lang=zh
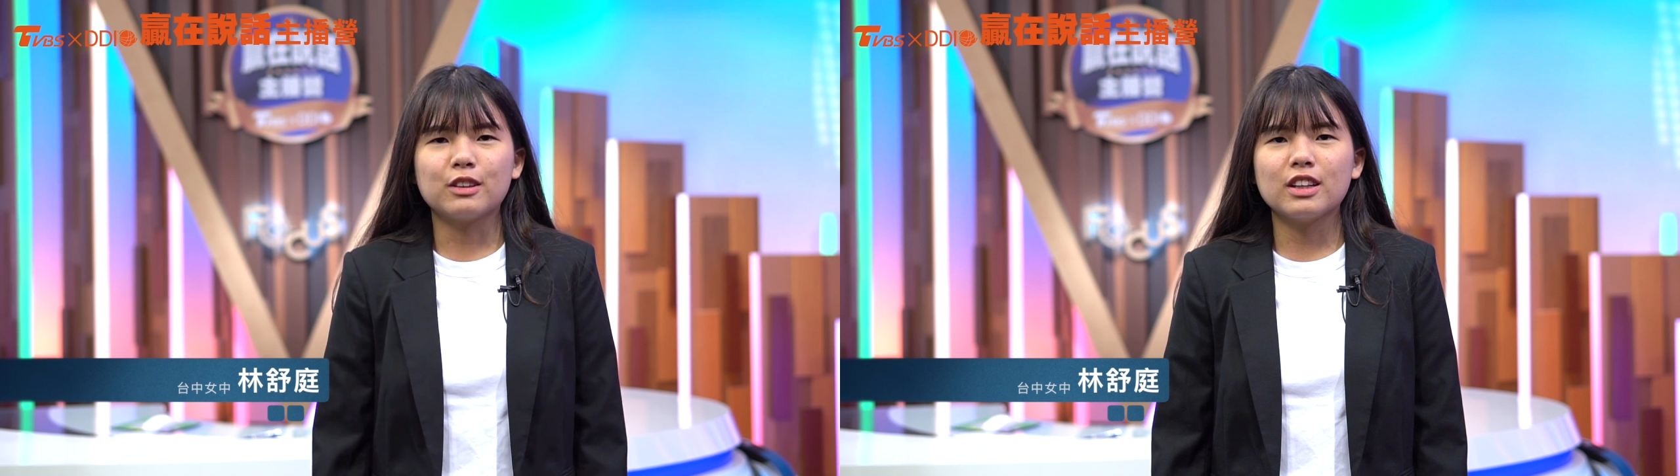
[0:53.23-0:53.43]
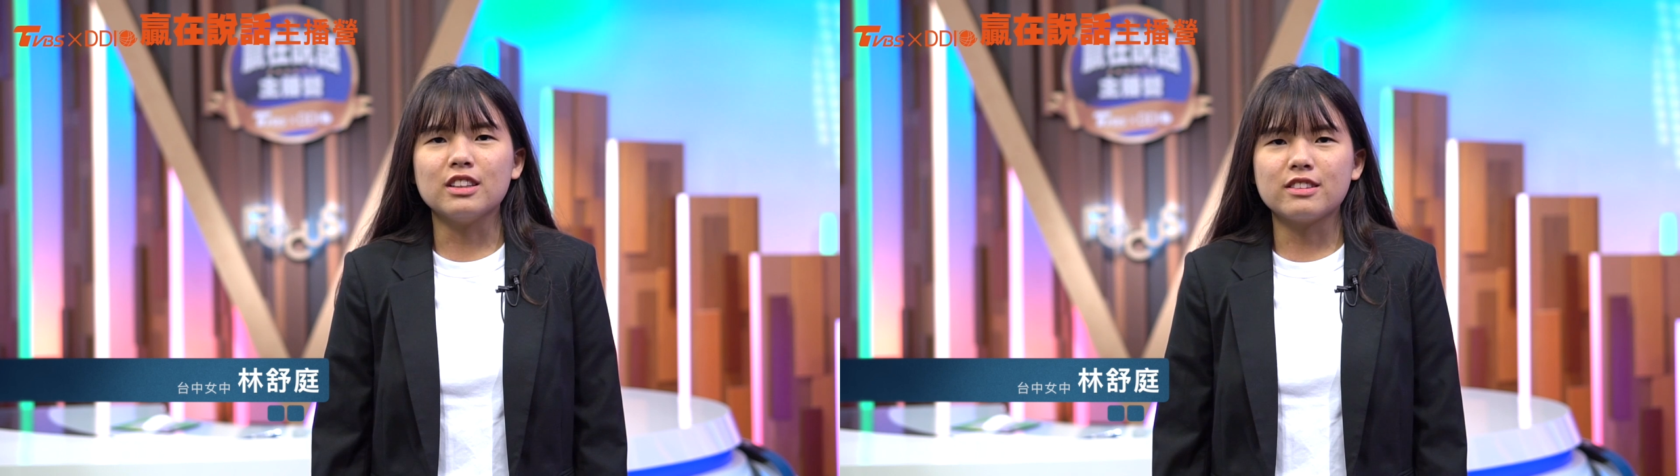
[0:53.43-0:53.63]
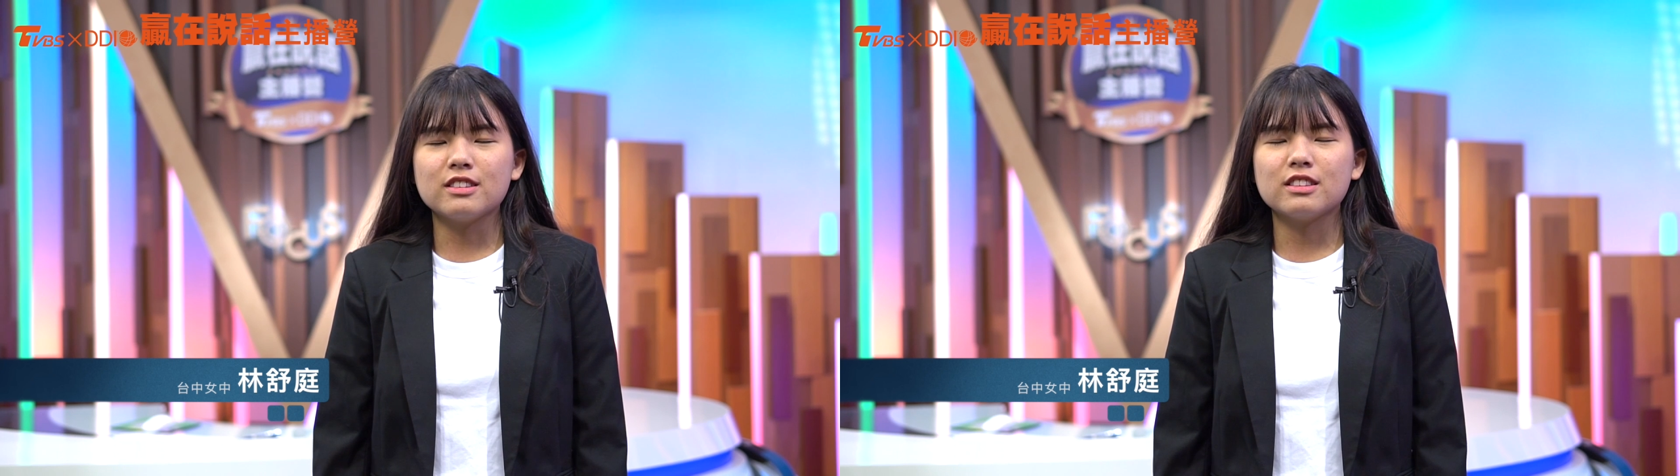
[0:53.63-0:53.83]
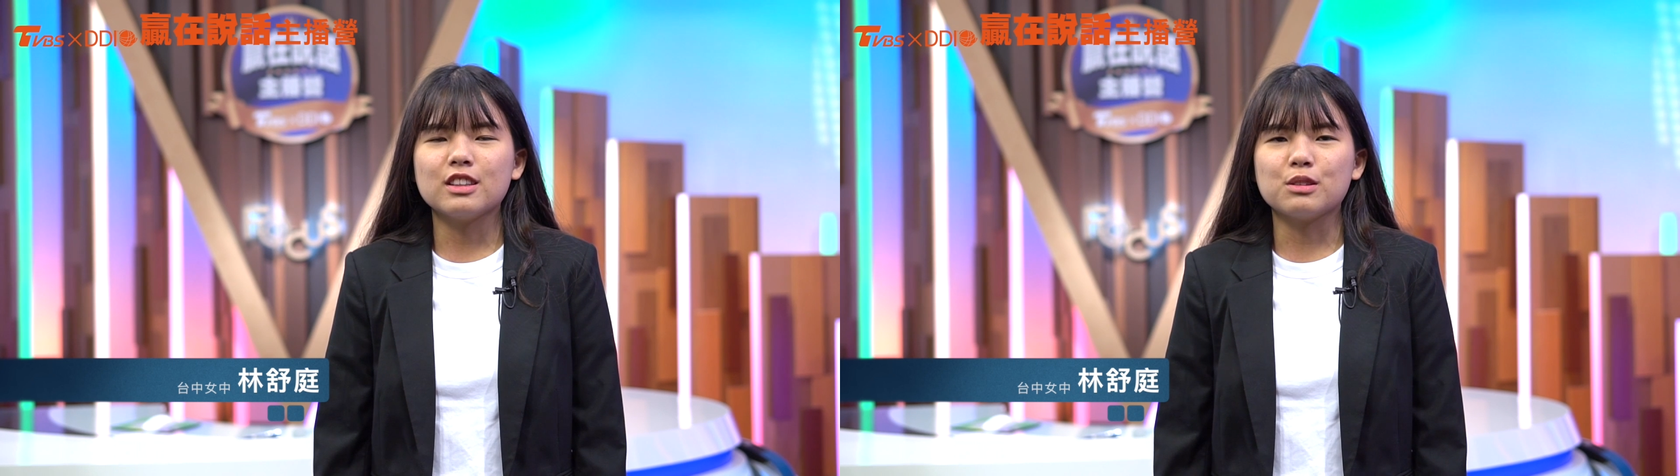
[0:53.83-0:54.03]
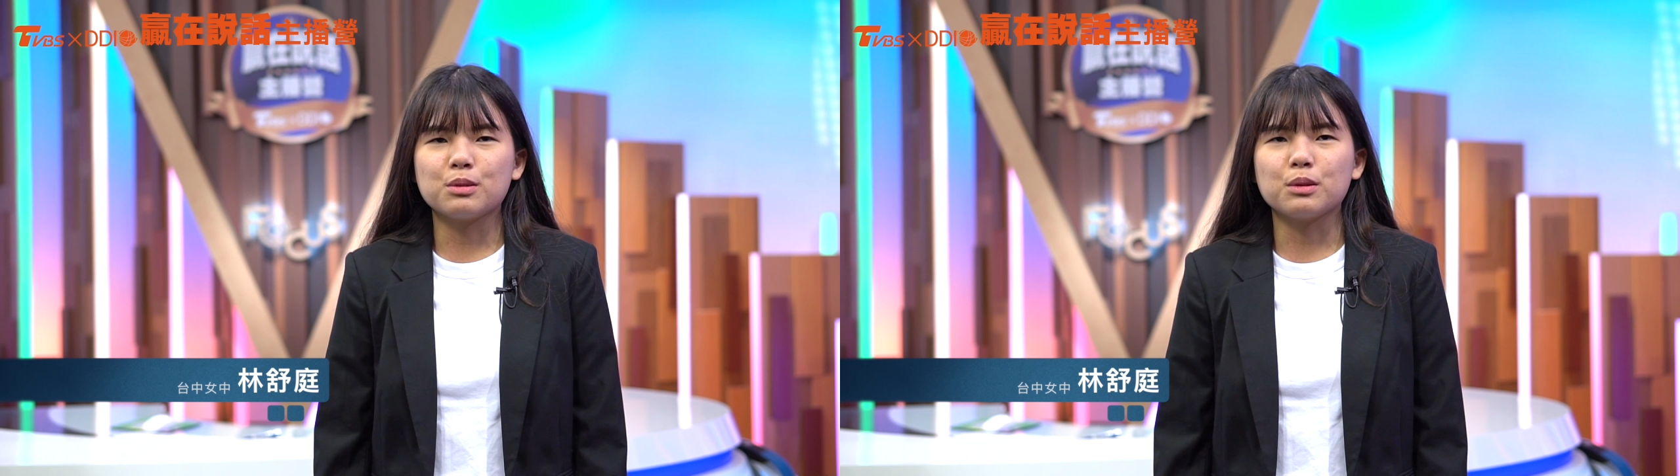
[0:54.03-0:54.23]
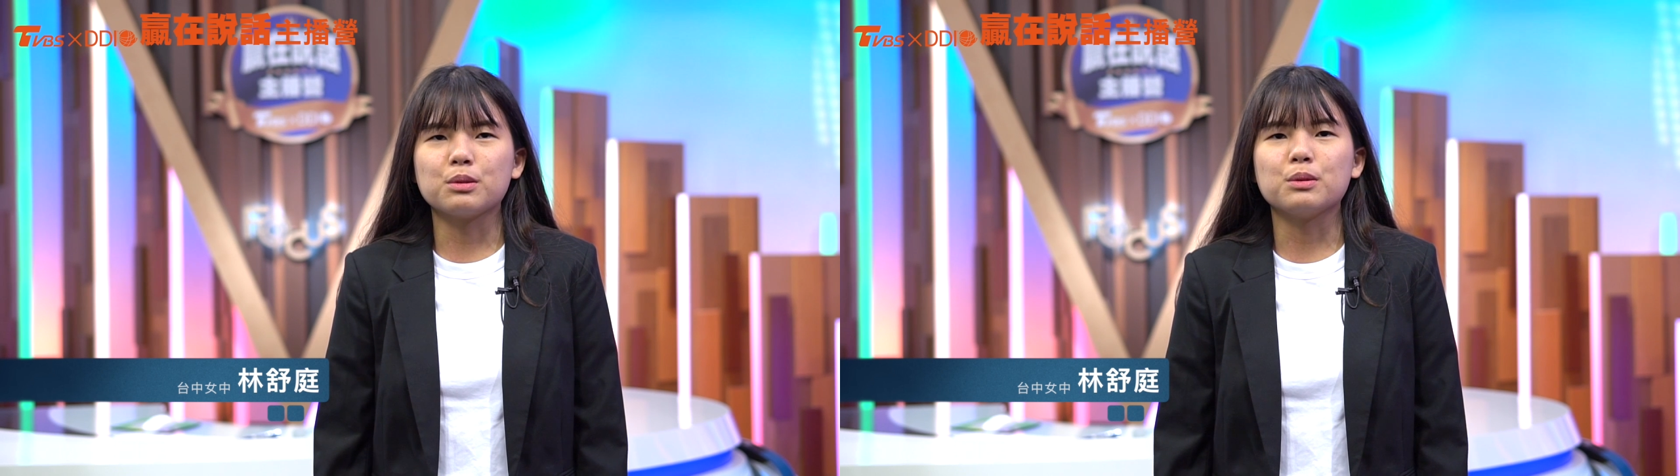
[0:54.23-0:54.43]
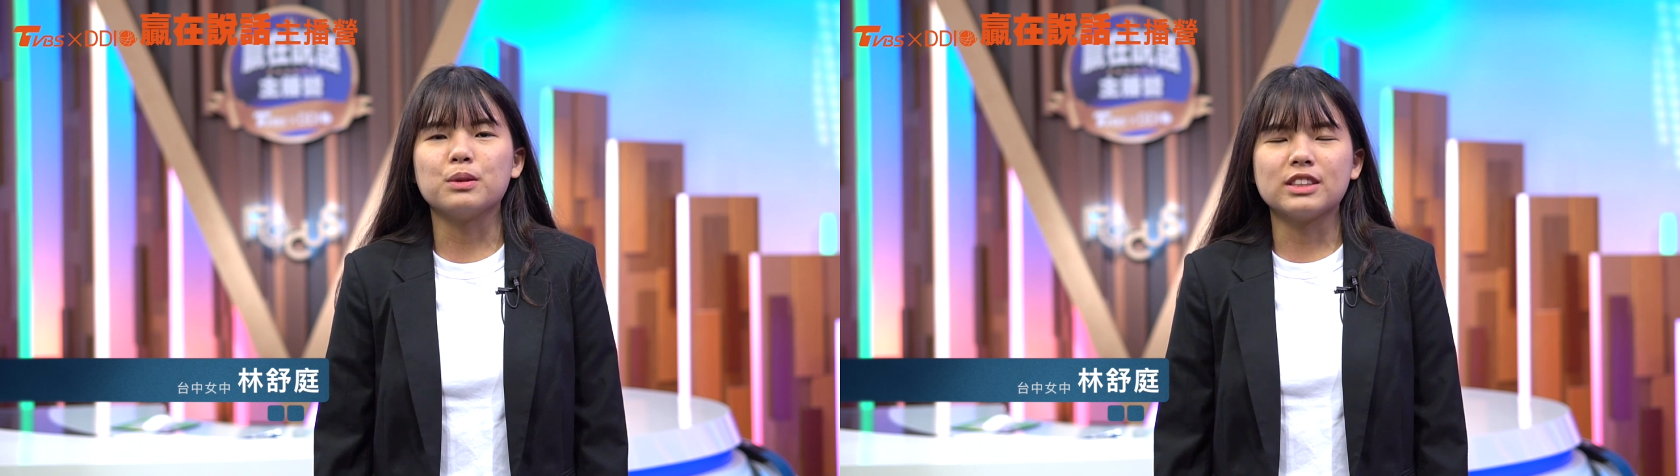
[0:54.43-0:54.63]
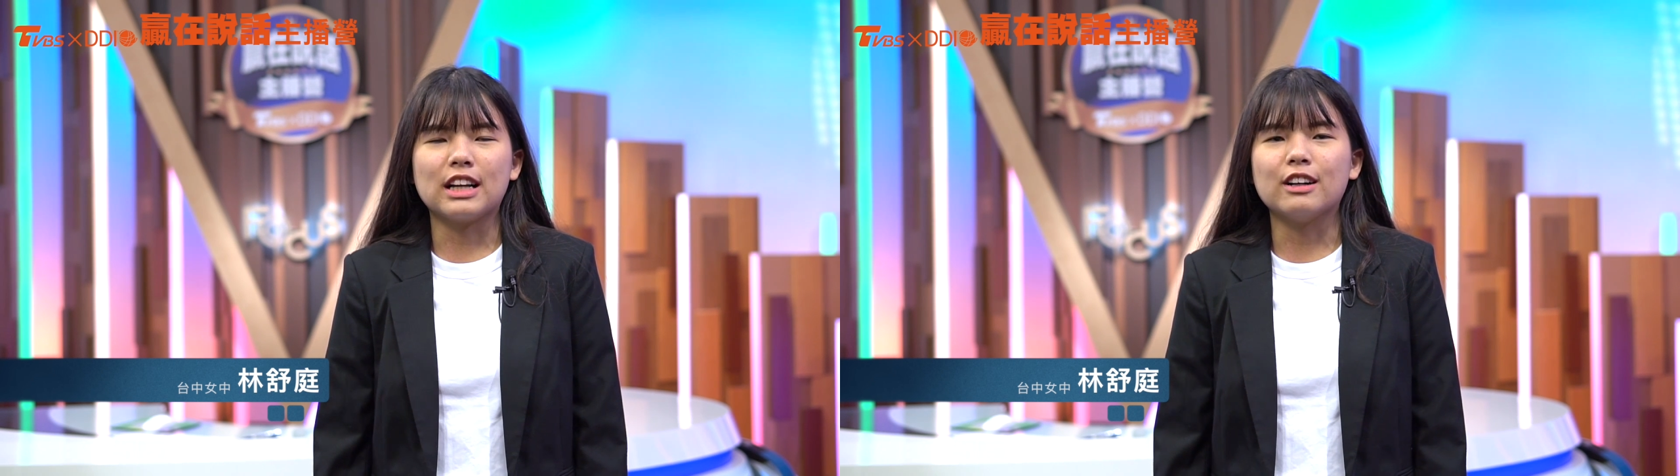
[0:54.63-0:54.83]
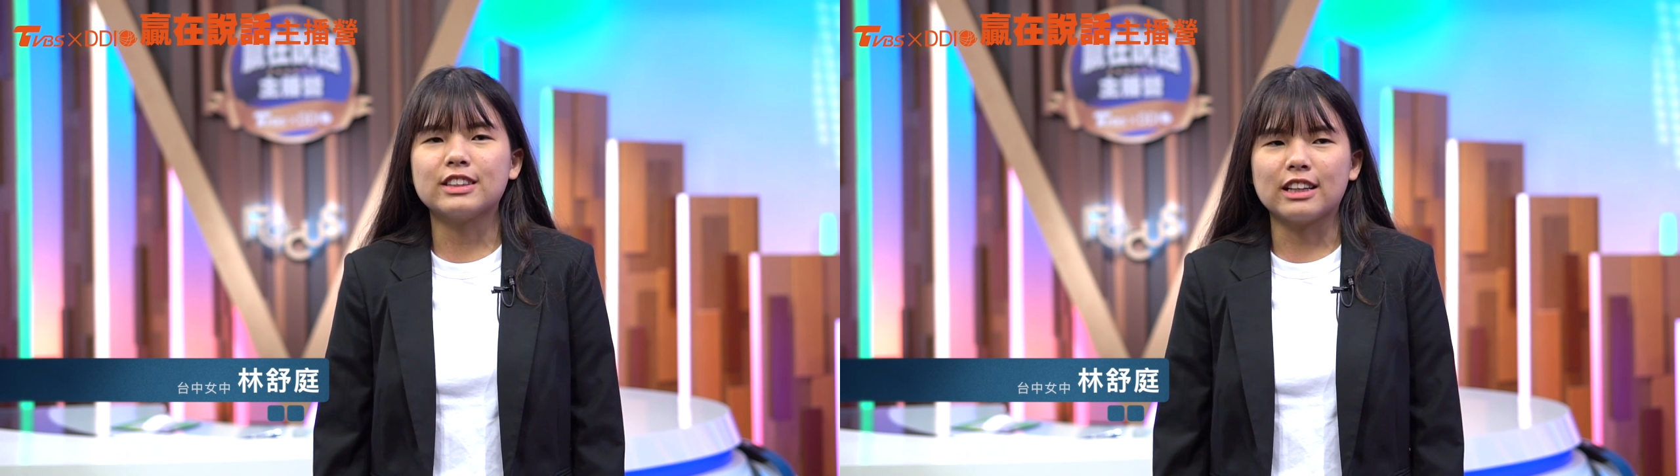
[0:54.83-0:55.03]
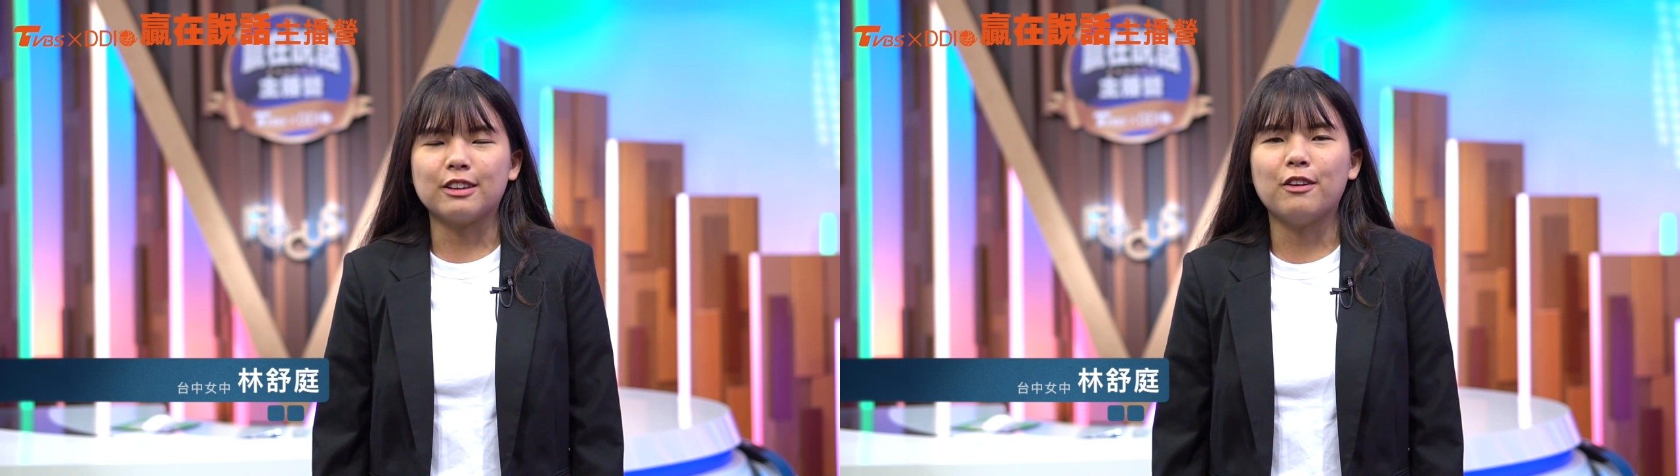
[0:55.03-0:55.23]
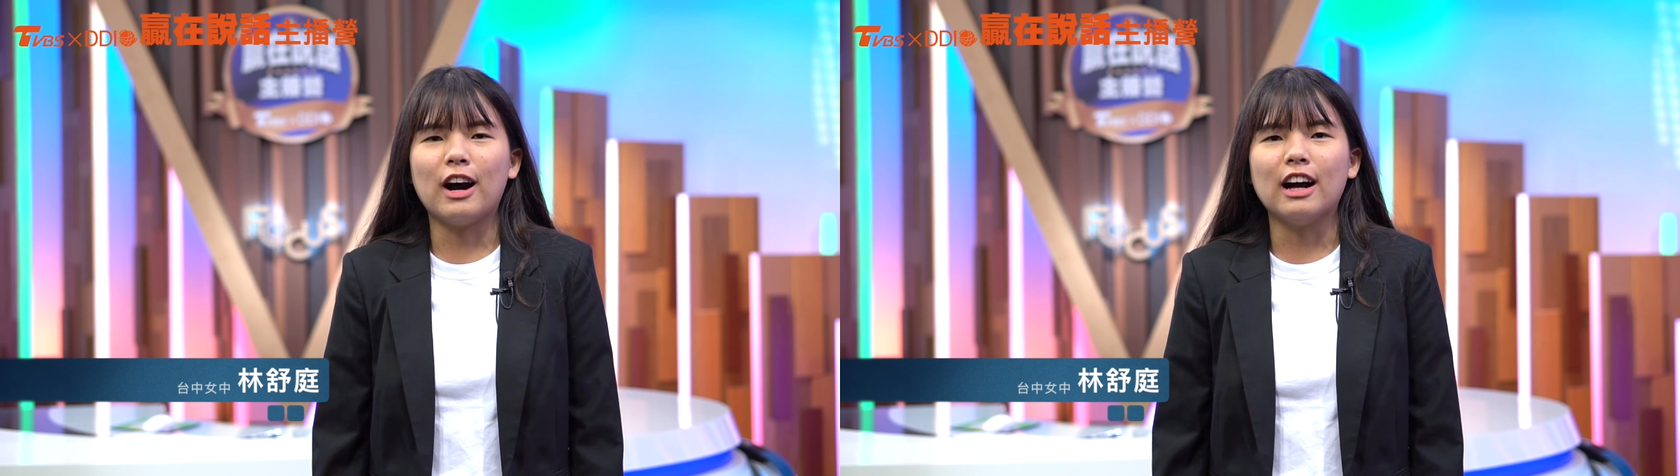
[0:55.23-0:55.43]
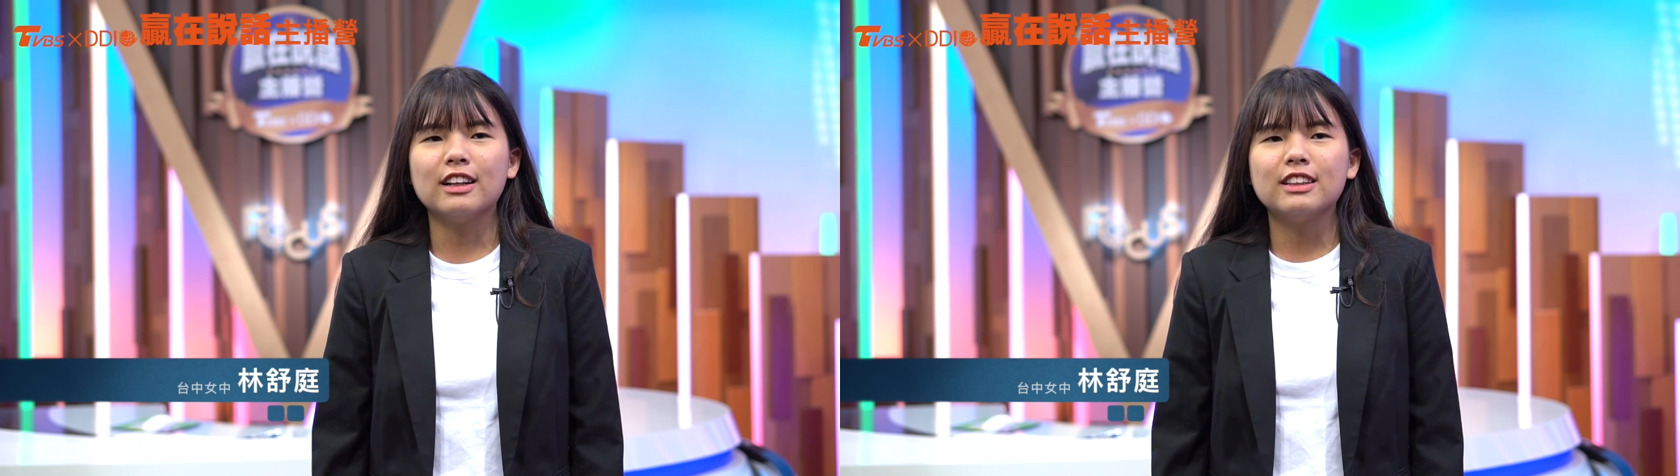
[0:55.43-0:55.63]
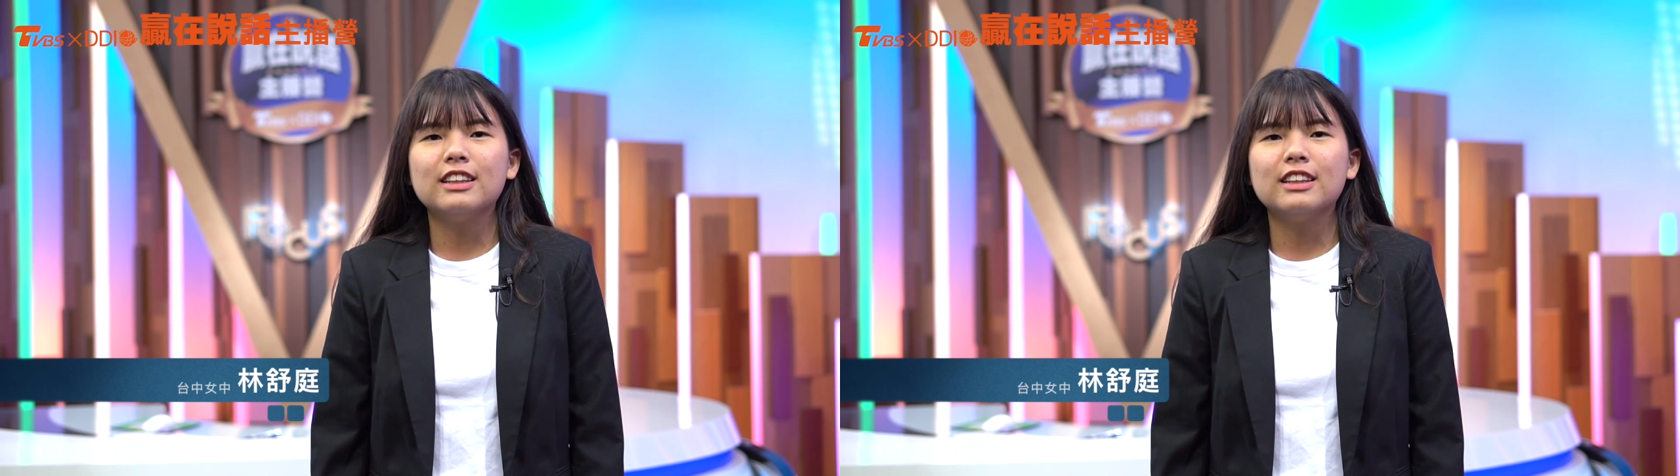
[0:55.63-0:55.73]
都可以自信的说出我想要讲的话。